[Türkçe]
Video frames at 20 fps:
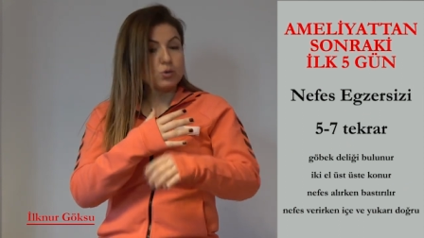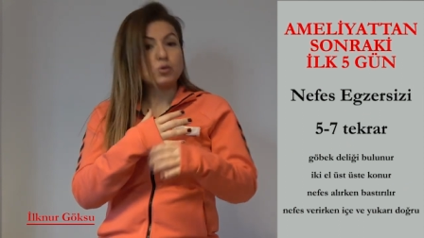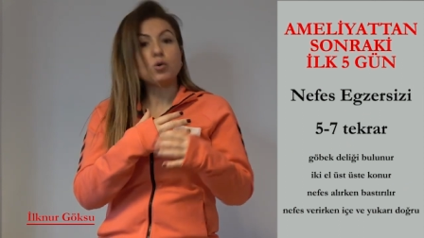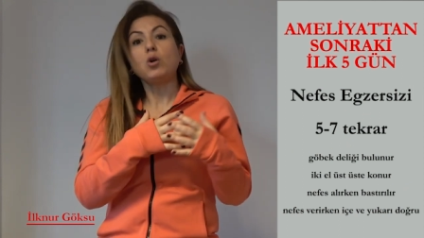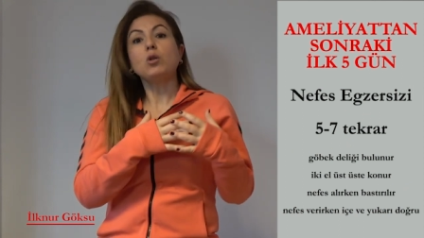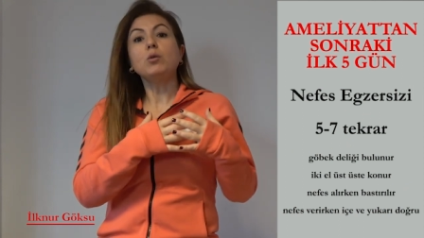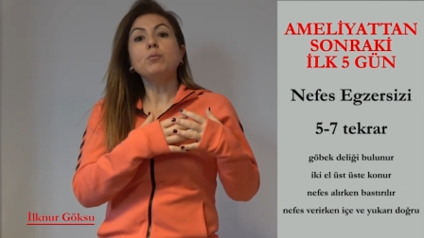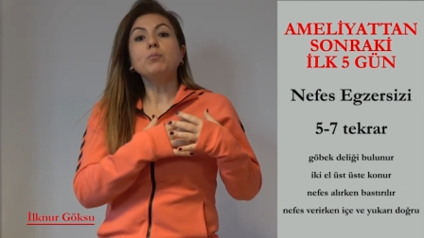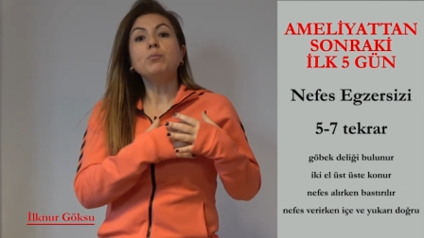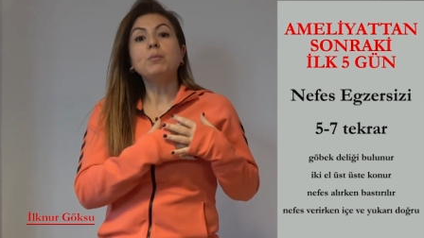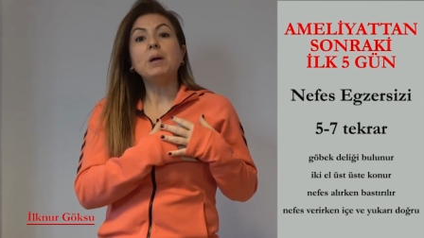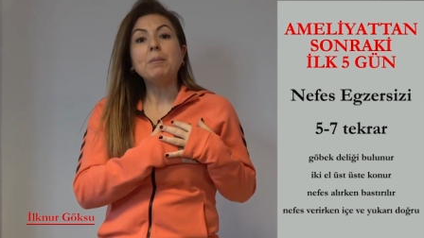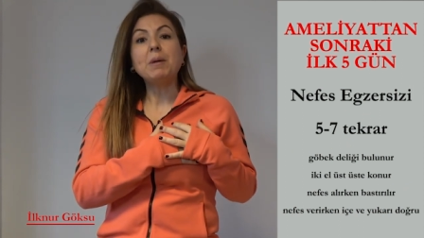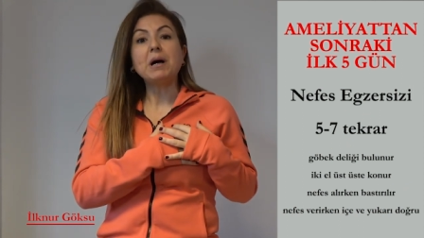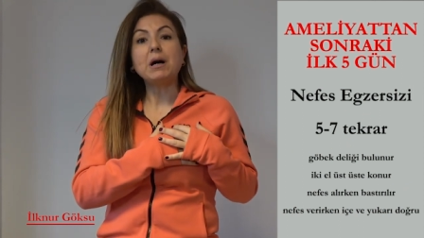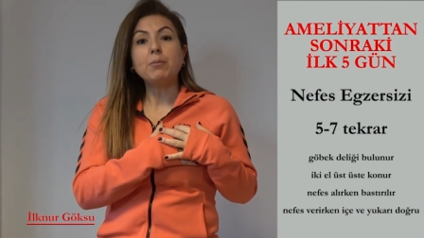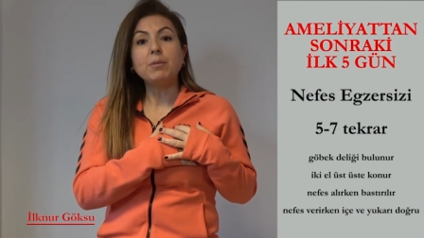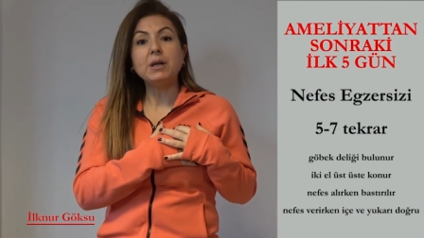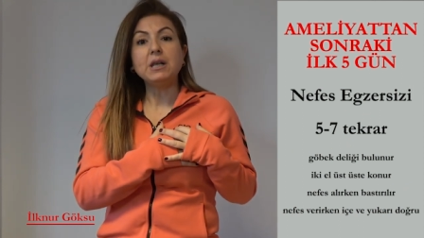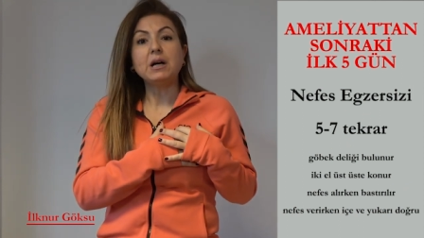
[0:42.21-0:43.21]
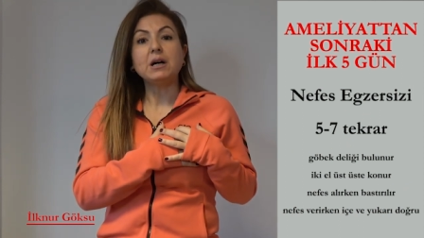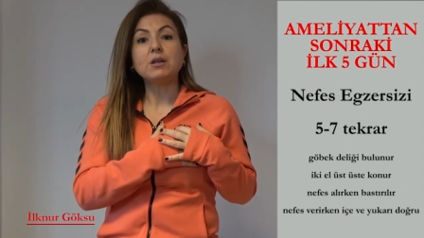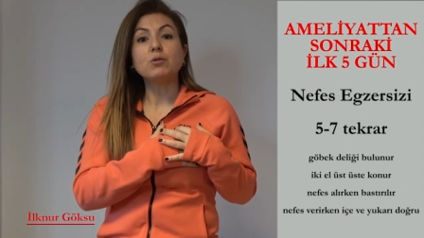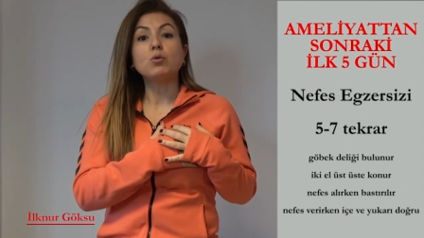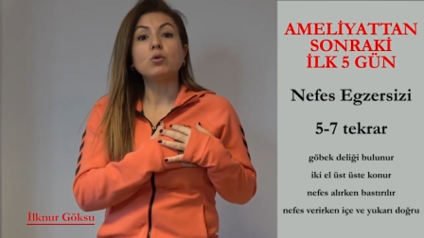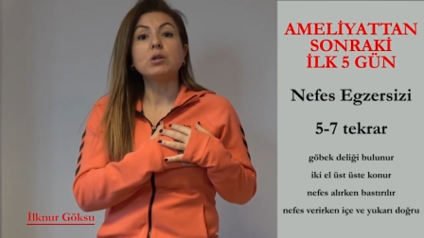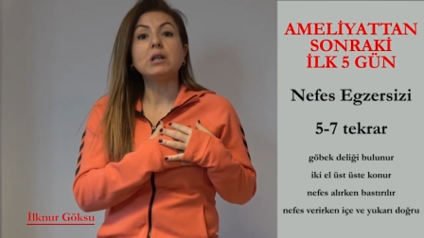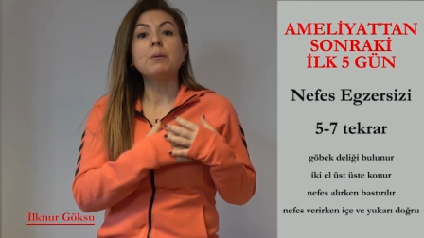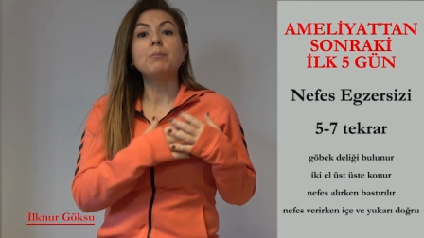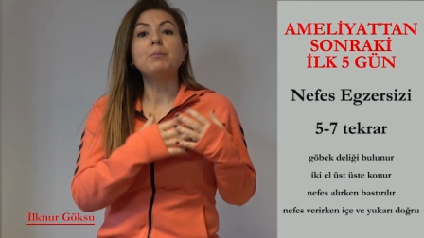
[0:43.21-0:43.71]
sol meme
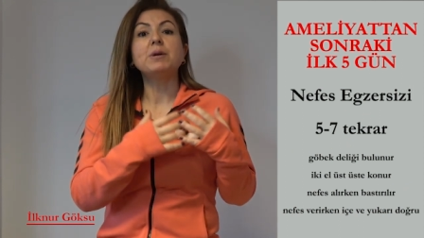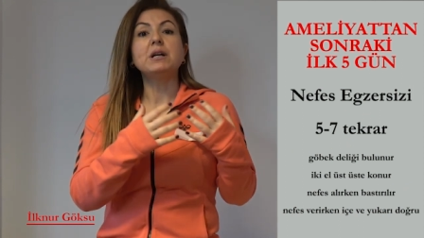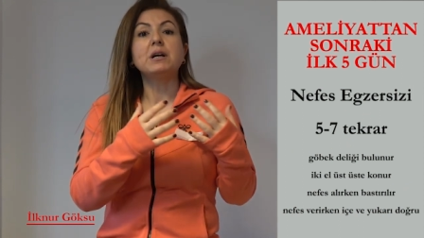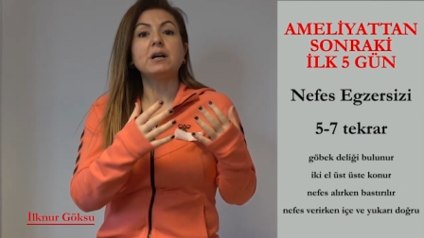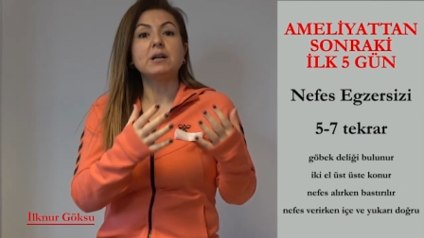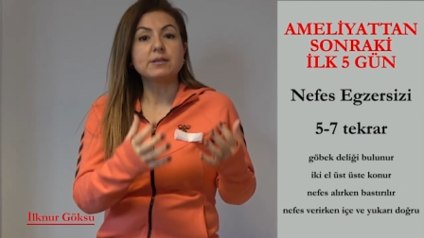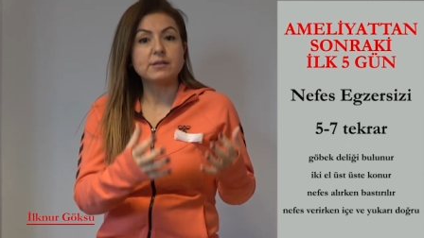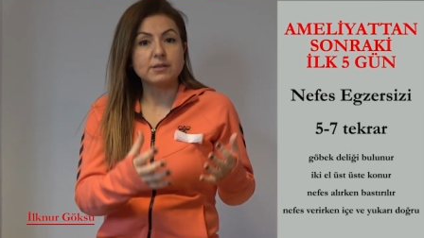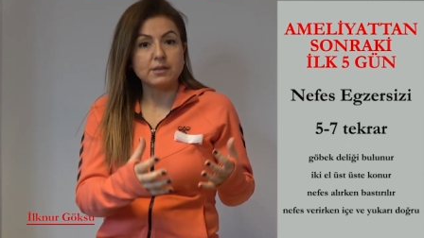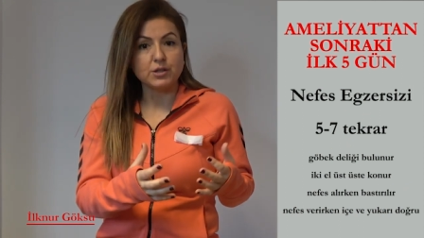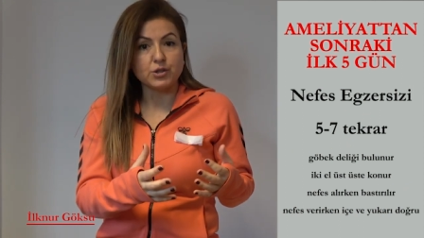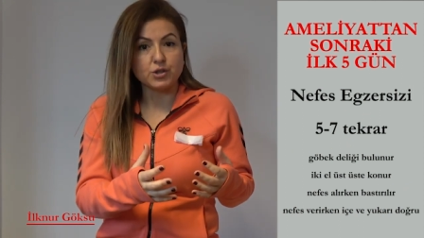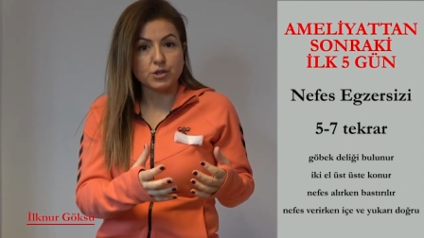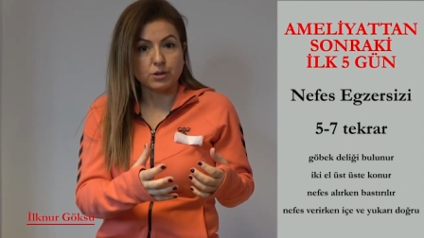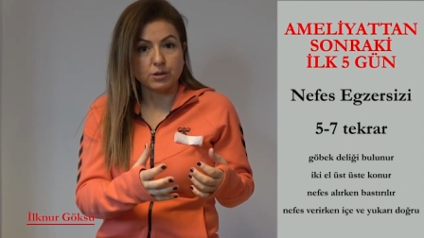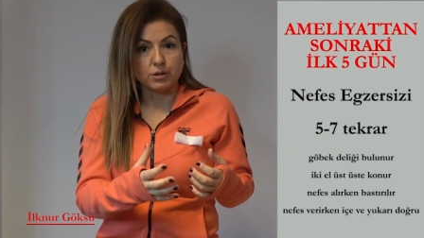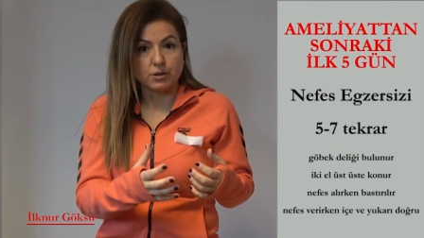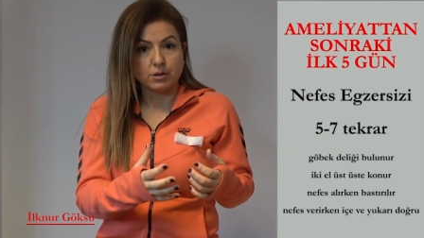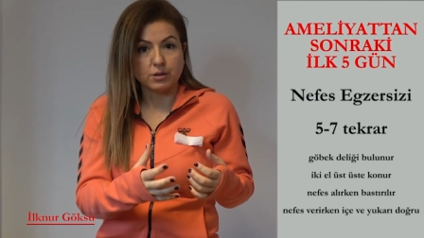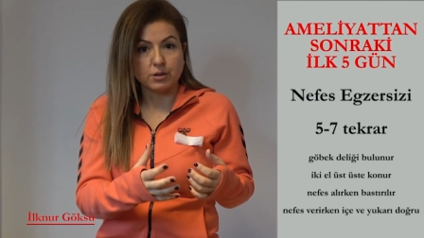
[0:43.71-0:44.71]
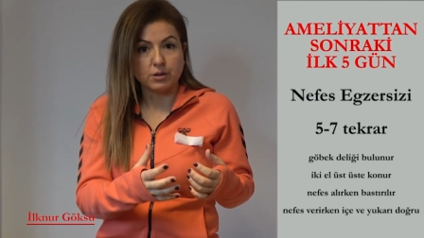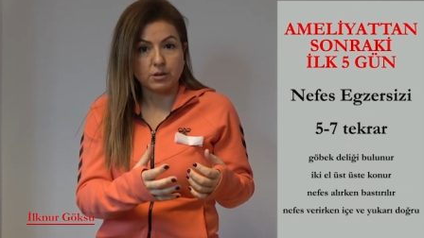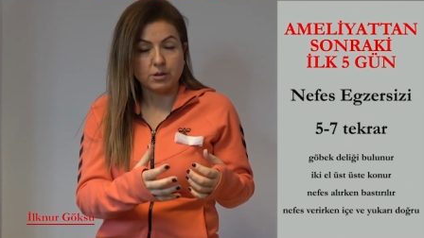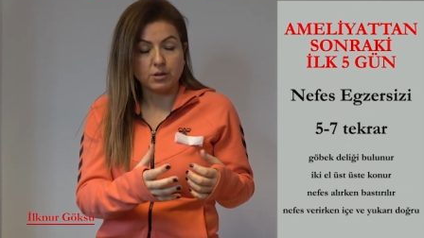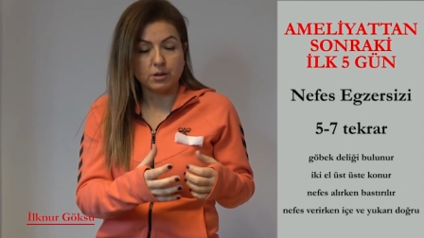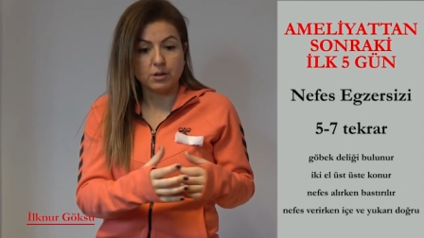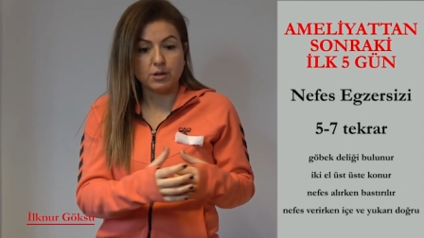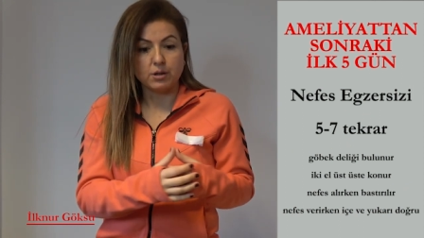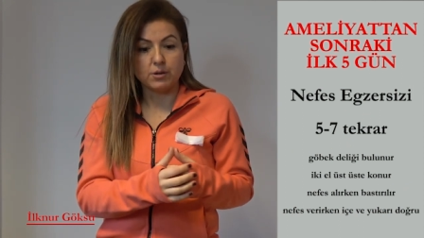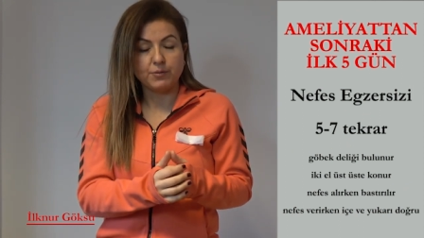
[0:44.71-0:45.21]
ameliyatı olan bir hasta için
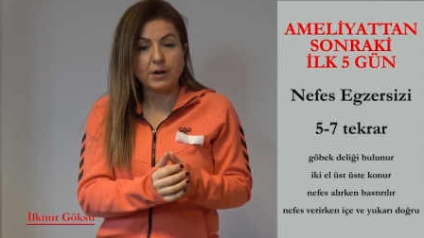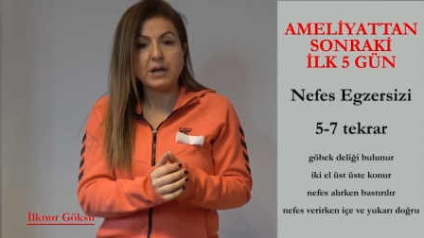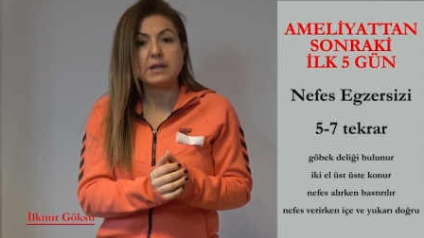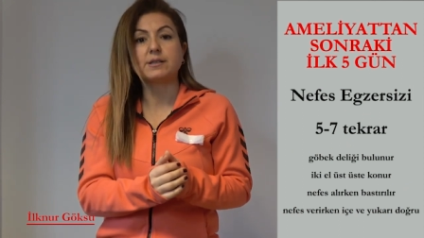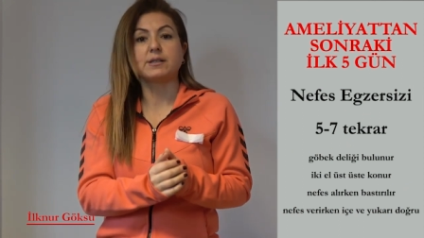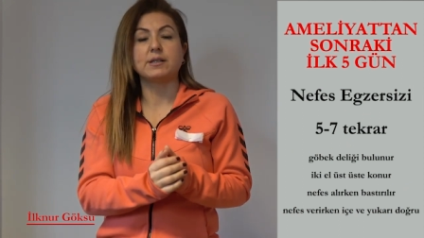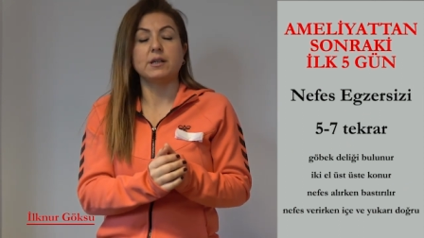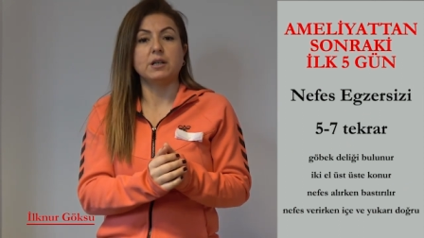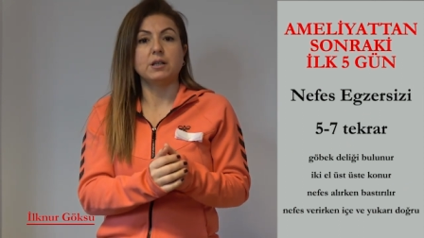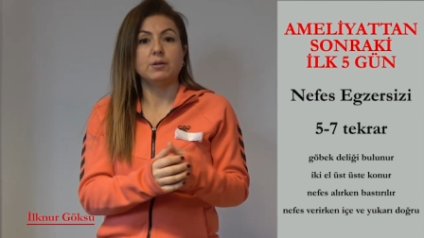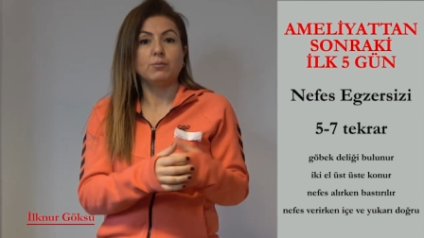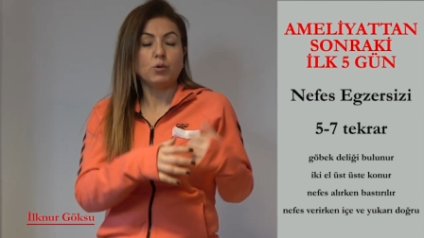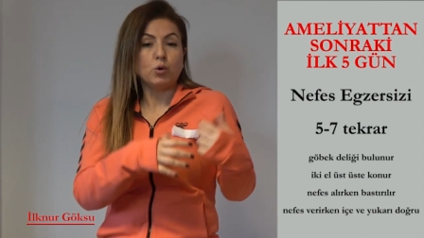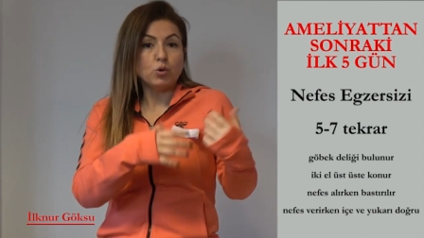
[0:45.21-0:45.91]
e, varsayalım.